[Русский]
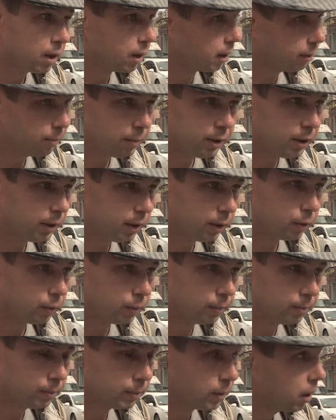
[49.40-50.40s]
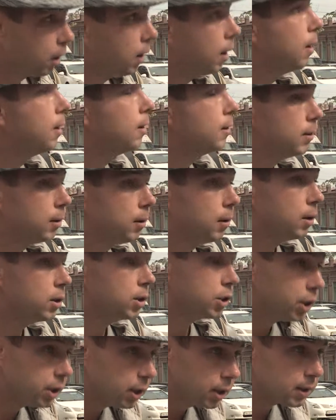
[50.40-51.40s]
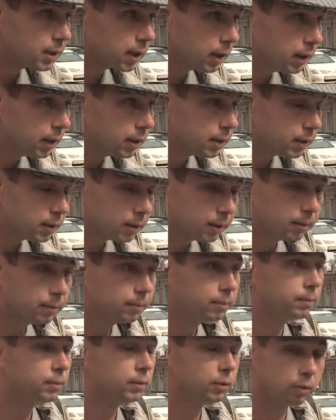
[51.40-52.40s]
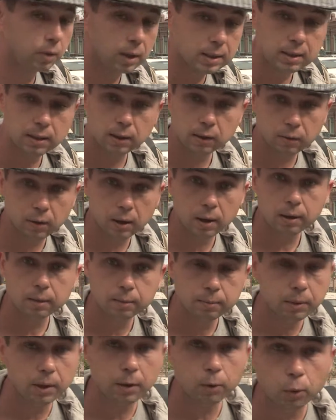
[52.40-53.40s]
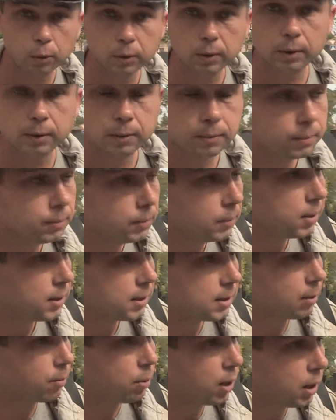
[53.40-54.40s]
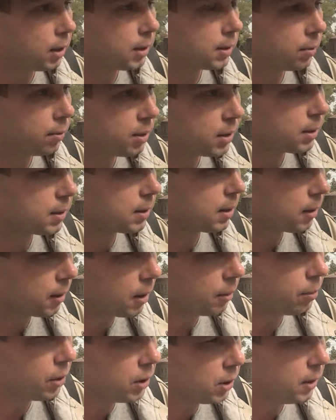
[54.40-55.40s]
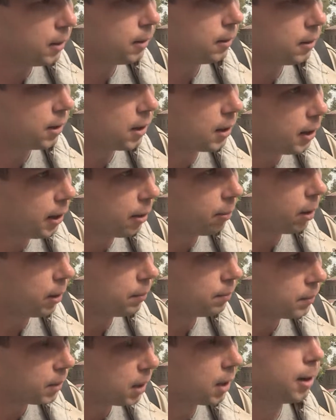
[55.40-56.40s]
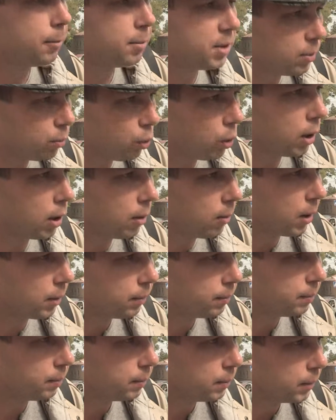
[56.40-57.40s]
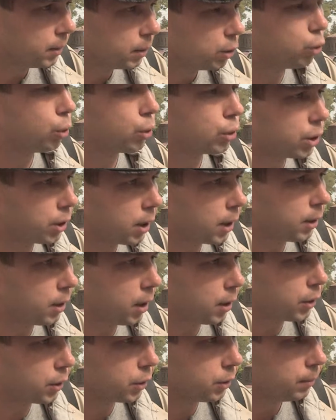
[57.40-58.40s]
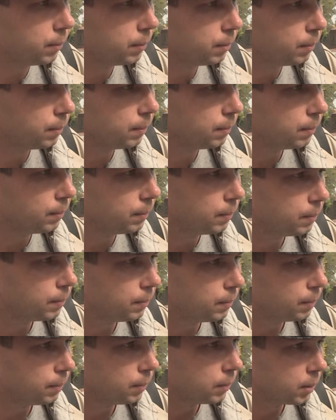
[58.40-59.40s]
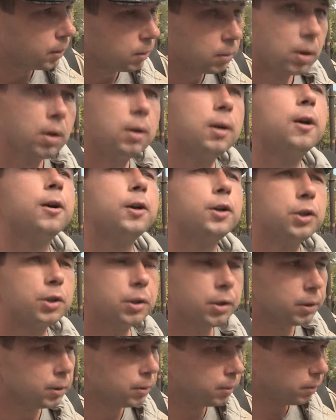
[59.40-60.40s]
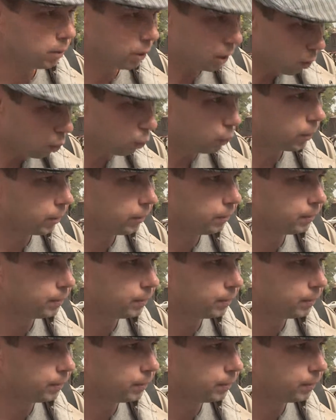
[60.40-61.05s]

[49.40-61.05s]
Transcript: рыбы нет. Угу. Mm -hmm. Житница есть, 22 миллиона собрали за место 45 хлеба. Хлеб Mm -hmm. всему голова. Чего ожидать дальше? Крыши текут?